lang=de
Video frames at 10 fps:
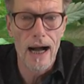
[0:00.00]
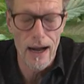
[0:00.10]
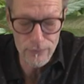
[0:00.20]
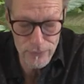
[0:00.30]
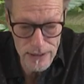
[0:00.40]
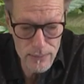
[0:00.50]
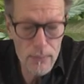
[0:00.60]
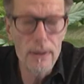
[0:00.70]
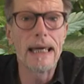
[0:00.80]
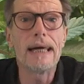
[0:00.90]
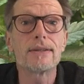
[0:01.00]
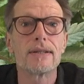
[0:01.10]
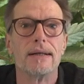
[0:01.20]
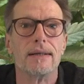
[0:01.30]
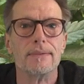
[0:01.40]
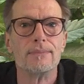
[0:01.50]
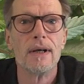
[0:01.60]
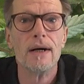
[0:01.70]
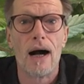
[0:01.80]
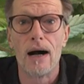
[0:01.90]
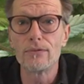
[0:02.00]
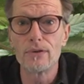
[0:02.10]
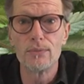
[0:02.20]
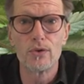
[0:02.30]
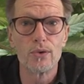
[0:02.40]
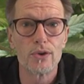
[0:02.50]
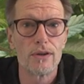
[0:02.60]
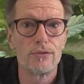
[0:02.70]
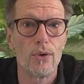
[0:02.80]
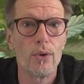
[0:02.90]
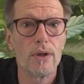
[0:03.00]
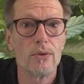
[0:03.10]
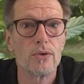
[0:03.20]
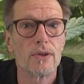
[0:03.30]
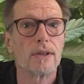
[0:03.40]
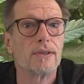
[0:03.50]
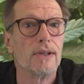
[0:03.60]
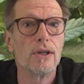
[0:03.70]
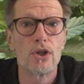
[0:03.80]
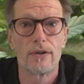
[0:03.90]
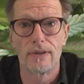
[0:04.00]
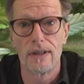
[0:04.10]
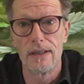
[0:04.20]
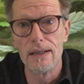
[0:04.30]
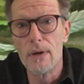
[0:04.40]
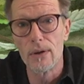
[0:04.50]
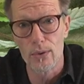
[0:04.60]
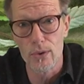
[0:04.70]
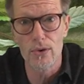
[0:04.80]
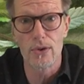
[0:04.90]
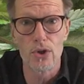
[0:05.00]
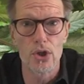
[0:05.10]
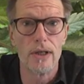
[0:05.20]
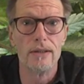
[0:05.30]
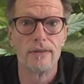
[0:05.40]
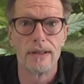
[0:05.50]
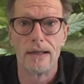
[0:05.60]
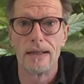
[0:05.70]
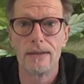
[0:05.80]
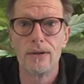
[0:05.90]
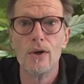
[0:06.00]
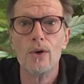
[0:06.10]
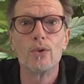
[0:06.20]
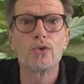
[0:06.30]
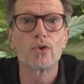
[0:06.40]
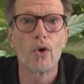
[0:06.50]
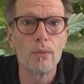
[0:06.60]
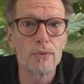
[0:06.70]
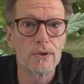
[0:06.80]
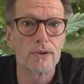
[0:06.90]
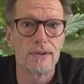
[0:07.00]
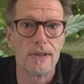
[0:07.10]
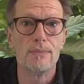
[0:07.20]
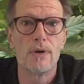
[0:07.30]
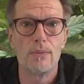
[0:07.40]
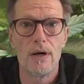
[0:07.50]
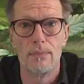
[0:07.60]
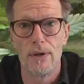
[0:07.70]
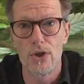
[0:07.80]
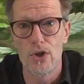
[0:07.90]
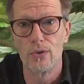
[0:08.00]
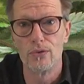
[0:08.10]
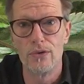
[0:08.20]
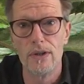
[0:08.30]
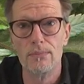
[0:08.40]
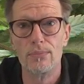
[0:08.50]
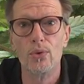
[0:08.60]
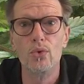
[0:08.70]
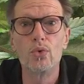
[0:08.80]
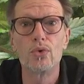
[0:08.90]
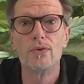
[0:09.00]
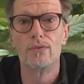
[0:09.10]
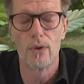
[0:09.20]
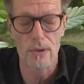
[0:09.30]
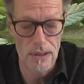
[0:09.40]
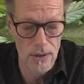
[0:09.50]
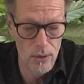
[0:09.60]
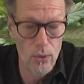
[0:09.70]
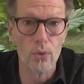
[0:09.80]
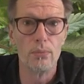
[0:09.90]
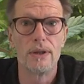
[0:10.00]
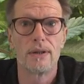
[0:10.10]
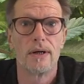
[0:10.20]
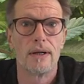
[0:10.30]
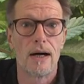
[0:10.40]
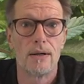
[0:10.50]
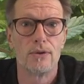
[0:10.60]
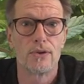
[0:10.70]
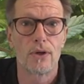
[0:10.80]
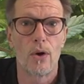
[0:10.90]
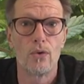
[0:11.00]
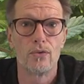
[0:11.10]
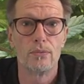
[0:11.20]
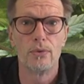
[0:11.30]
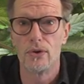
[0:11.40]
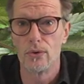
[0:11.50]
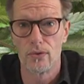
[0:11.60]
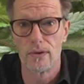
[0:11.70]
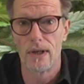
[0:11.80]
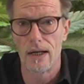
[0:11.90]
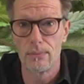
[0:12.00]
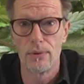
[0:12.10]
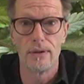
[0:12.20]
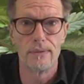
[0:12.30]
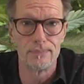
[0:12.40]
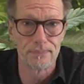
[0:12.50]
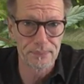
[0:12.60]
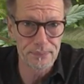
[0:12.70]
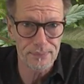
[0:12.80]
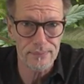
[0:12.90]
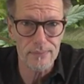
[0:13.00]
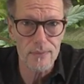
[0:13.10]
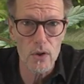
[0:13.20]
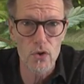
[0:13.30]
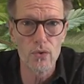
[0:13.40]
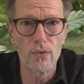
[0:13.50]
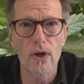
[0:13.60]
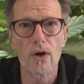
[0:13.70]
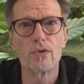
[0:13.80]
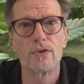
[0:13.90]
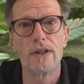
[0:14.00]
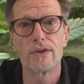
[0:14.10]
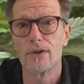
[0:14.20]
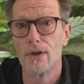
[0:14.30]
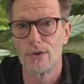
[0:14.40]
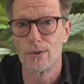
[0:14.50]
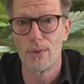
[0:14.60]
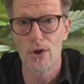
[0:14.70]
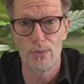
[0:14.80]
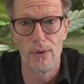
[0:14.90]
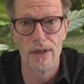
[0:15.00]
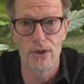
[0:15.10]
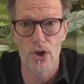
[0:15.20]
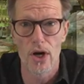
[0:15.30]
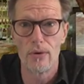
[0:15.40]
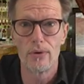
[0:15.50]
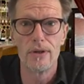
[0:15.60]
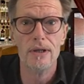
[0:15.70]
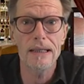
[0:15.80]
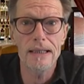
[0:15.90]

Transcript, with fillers: Hanf wird immer begehrter. Hanf nimmt zu unserer Freude in unserer Gesellschaft einen immer größeren Stellenwert ein und so kommt es, dass immer mehr Menschen und Firmen Produkte von und mit Cannabis kaufen bzw. anbieten. So verkauft jetzt zum Beispiel Ed Sharon